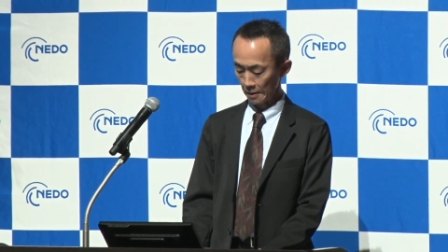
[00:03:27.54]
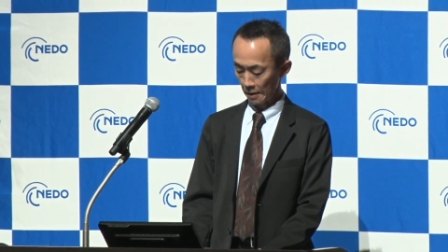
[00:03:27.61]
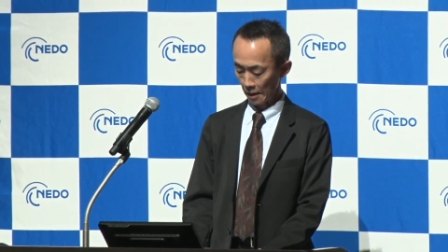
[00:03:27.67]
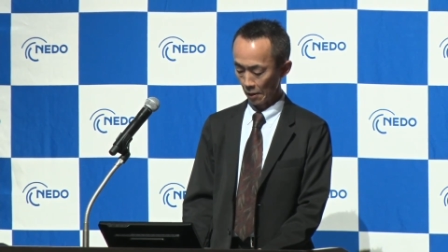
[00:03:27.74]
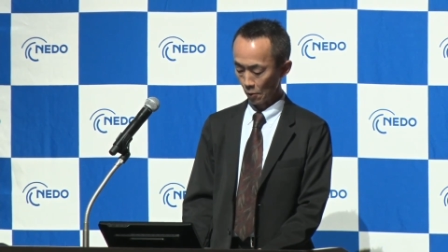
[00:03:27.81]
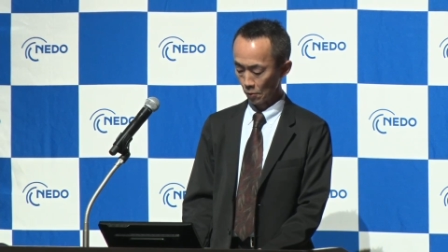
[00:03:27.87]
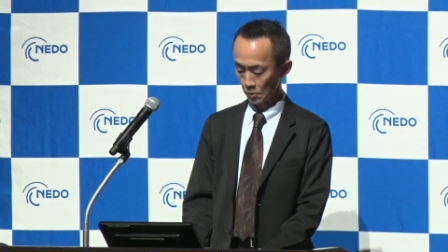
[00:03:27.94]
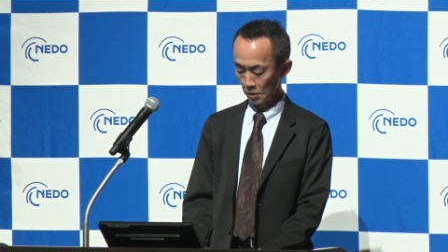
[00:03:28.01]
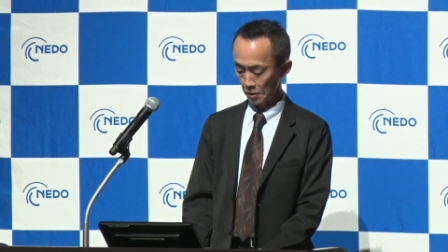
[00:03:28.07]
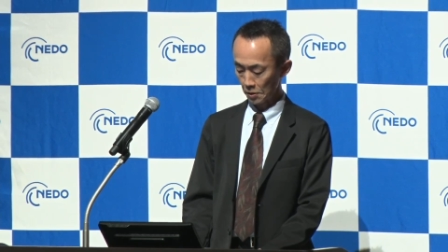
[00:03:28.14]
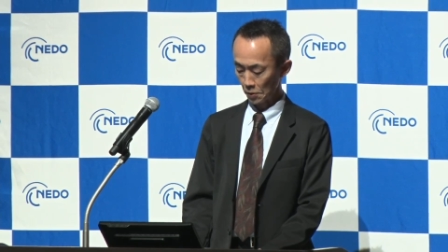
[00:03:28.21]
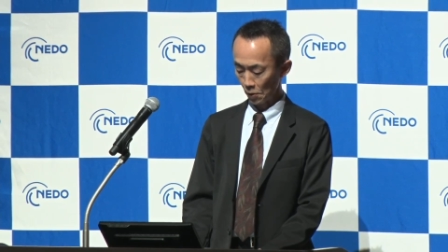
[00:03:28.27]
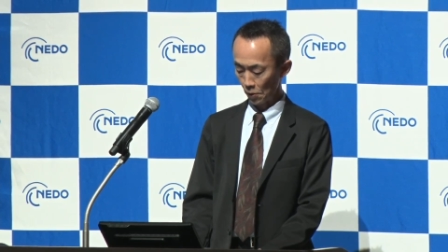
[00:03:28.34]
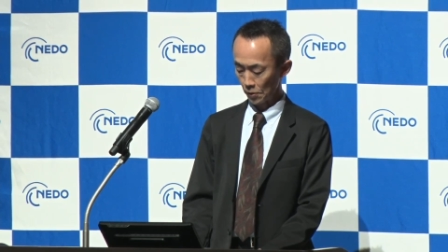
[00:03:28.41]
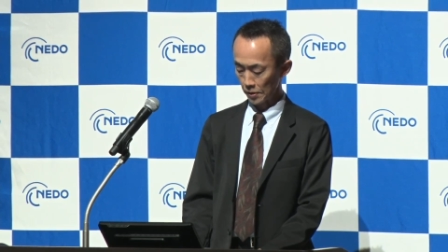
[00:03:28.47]
本日
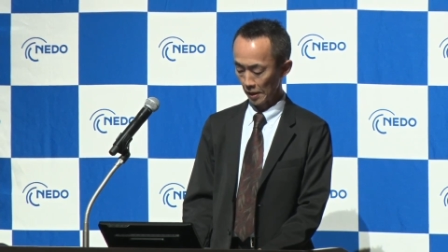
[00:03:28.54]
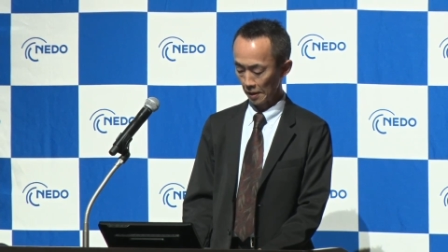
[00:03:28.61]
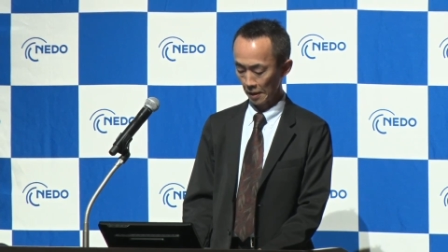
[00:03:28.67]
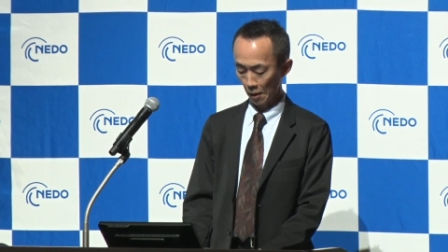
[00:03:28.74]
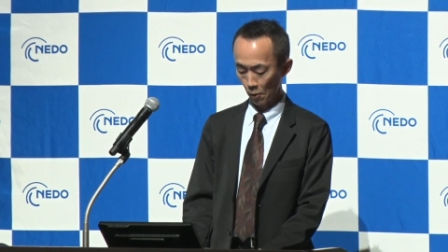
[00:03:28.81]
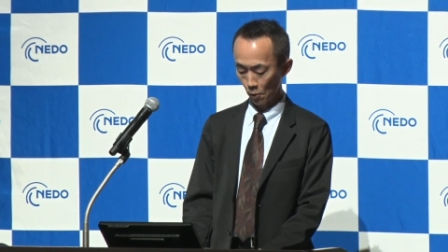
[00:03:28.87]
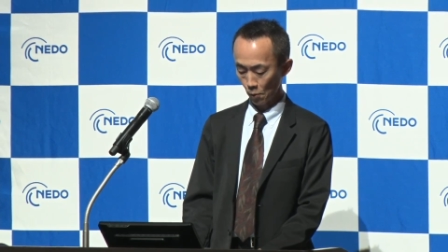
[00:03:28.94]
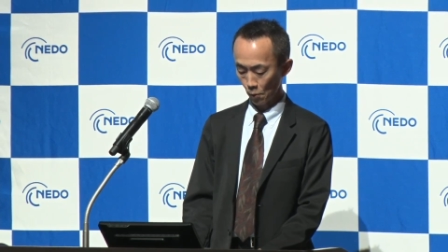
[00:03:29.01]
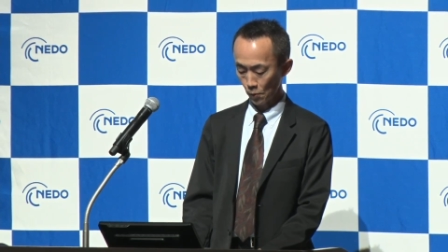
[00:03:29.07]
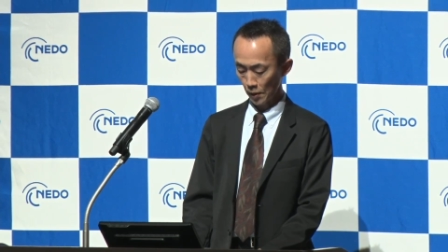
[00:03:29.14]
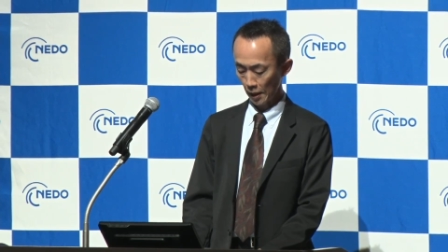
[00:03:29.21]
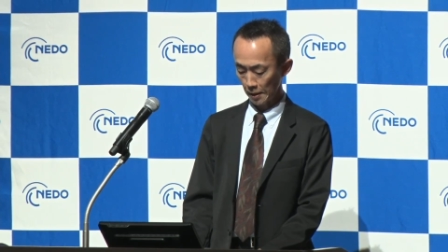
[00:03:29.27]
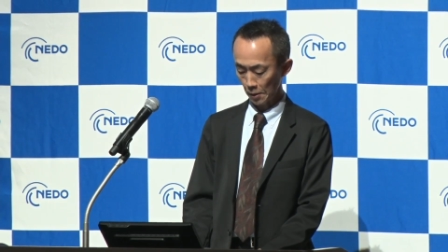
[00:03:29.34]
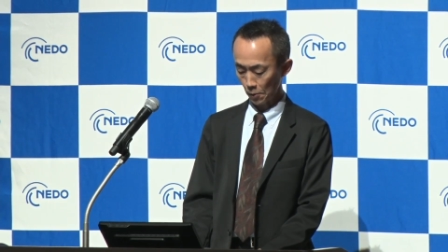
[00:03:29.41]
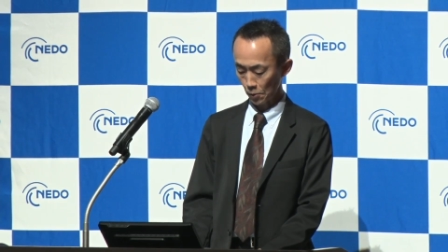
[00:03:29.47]
の成果報告
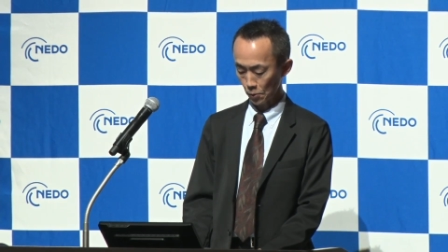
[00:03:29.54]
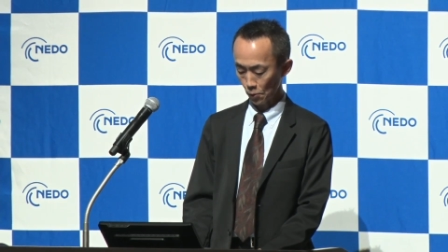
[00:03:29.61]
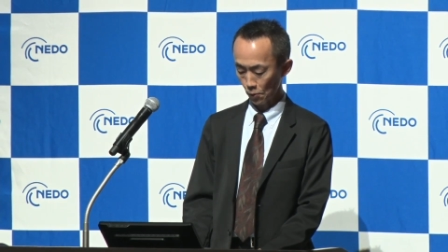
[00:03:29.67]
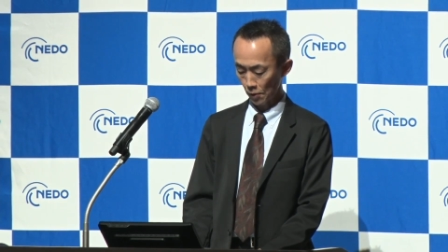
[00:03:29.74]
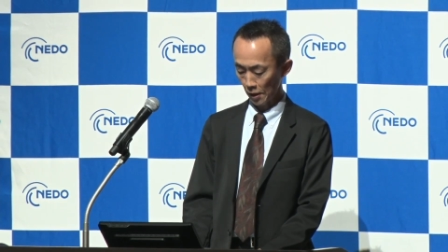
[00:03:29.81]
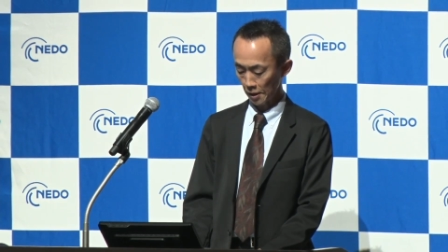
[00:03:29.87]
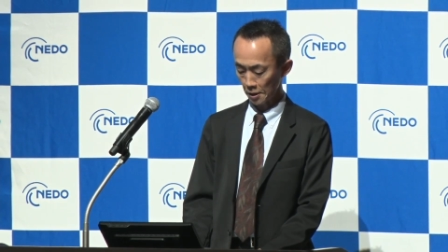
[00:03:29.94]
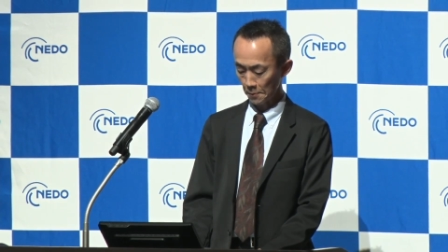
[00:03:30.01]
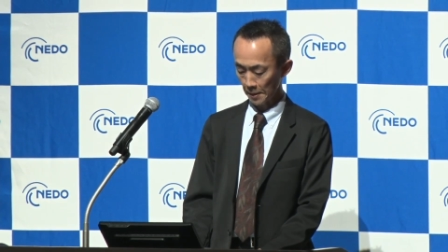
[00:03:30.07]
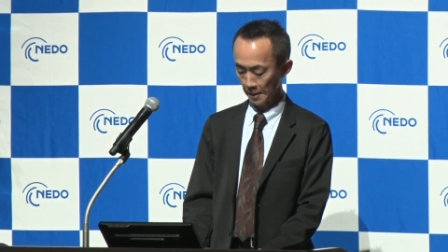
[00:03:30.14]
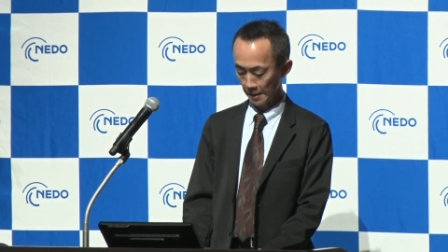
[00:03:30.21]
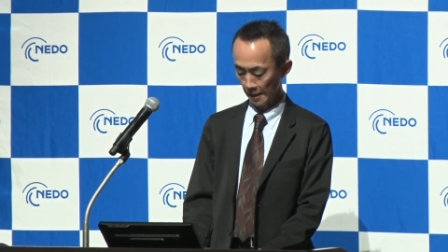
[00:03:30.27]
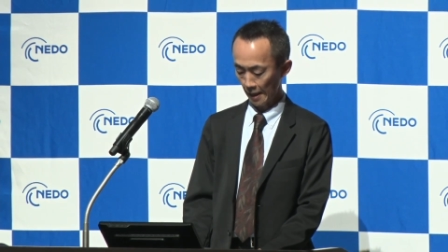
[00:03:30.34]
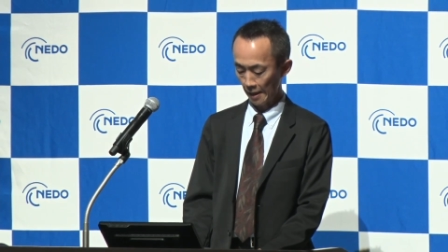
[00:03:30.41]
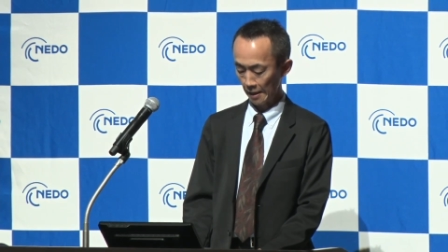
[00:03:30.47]
会でご紹介しまし
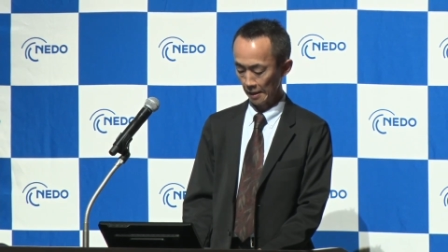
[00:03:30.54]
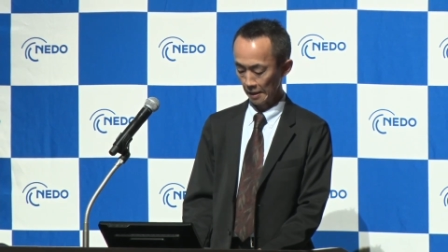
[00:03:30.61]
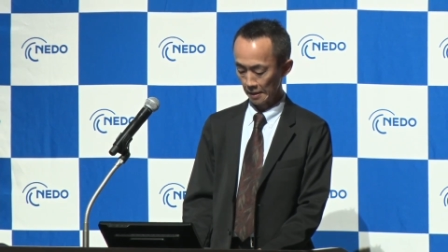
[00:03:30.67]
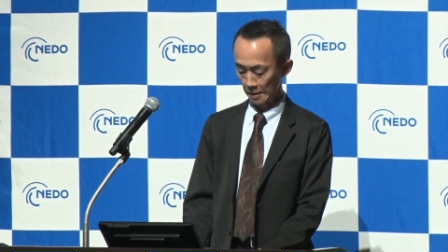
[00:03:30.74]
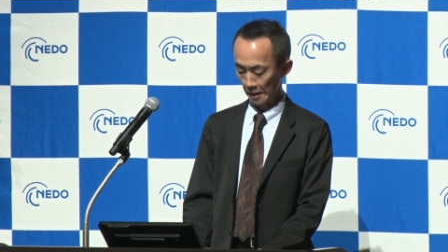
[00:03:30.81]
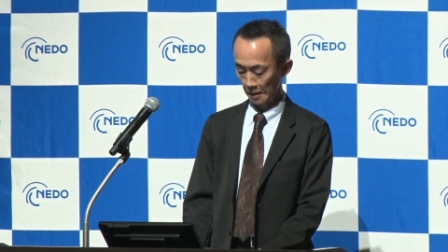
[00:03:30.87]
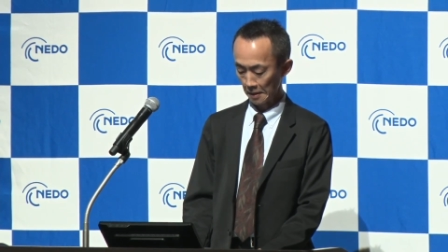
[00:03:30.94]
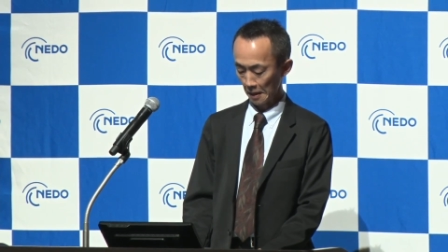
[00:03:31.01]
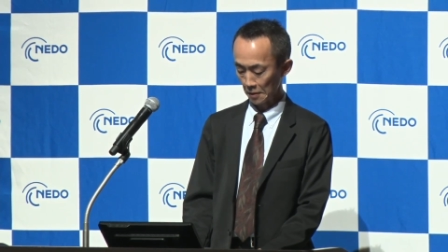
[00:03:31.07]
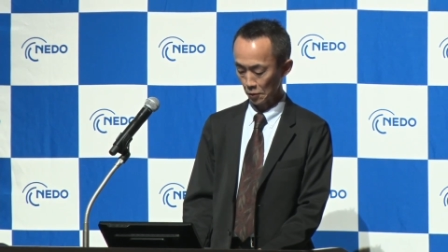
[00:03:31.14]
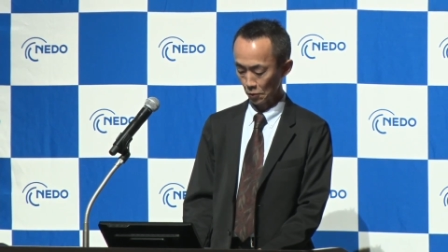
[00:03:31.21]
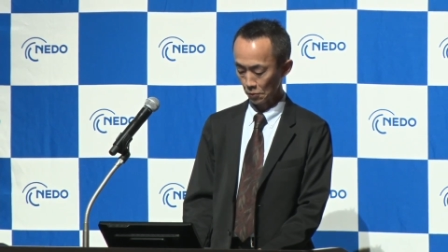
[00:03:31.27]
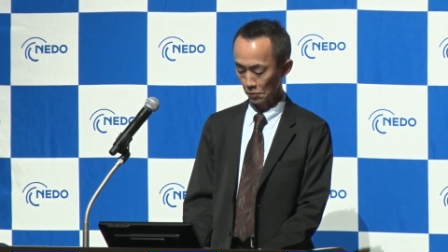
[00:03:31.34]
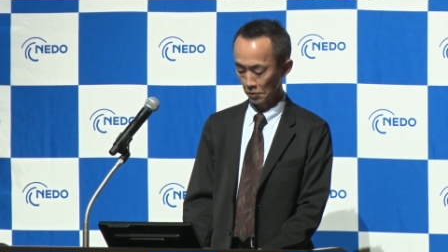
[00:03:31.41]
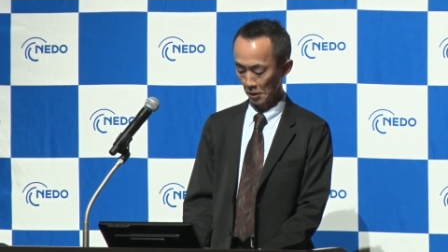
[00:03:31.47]
たデータ取
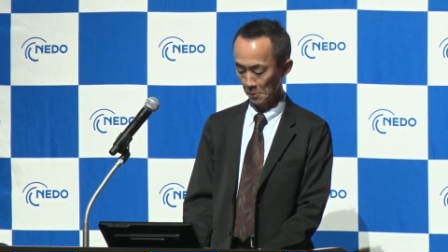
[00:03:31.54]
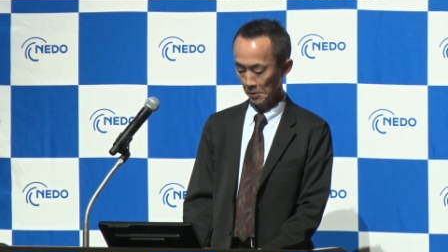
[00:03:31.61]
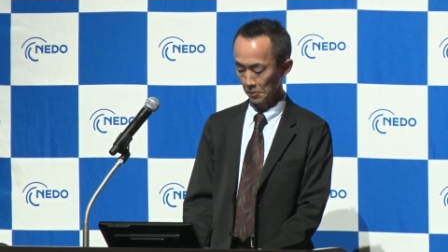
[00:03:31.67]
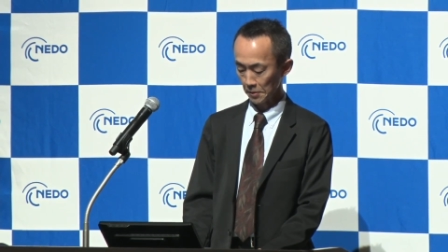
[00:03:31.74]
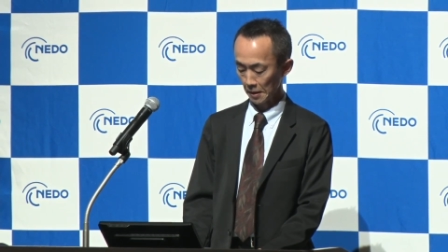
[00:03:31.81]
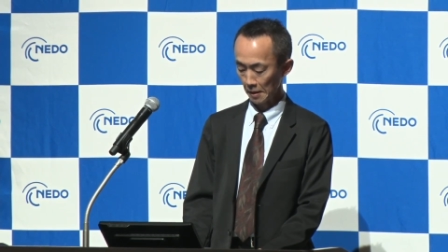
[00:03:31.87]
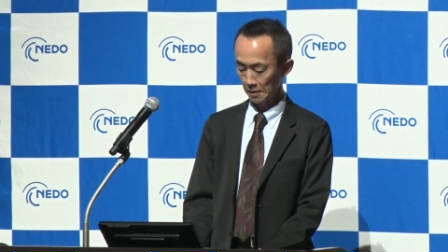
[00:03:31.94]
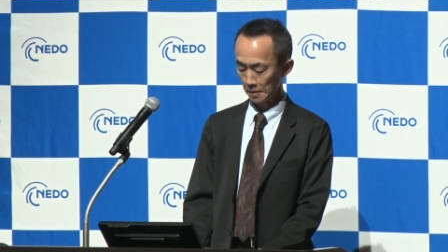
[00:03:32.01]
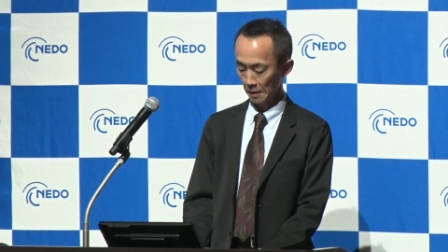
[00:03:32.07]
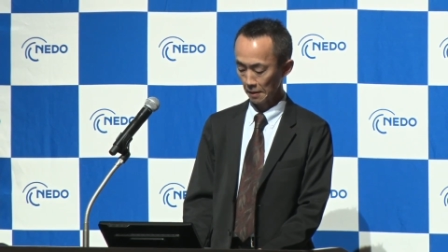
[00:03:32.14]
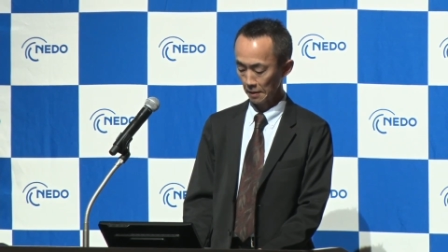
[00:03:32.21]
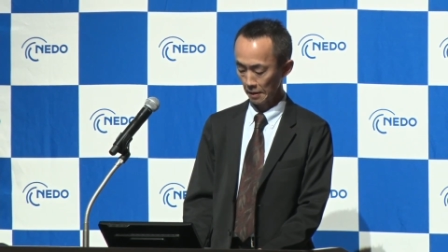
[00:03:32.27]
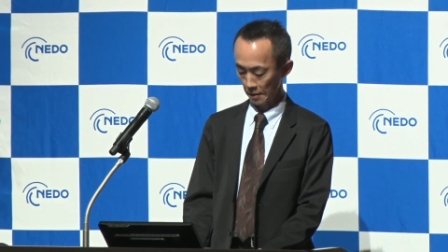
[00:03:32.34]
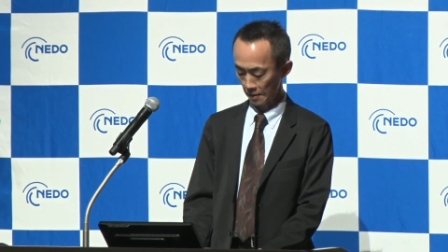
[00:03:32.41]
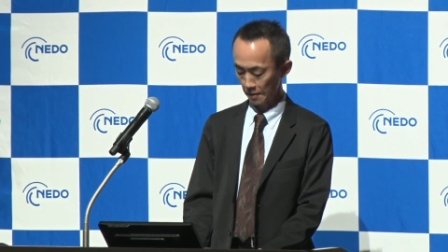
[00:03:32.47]
得のためのセンサー
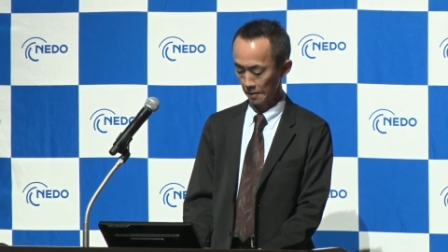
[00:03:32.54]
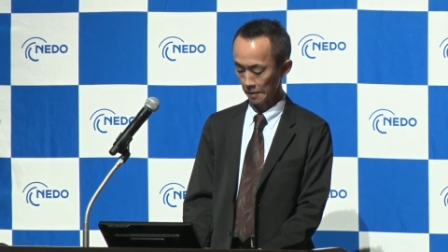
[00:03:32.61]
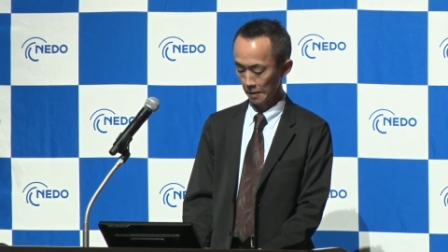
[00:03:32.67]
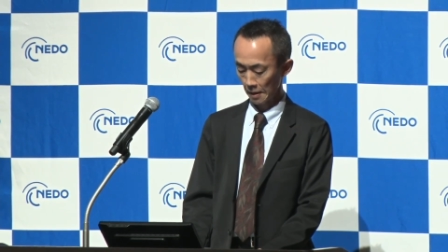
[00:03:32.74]
技術、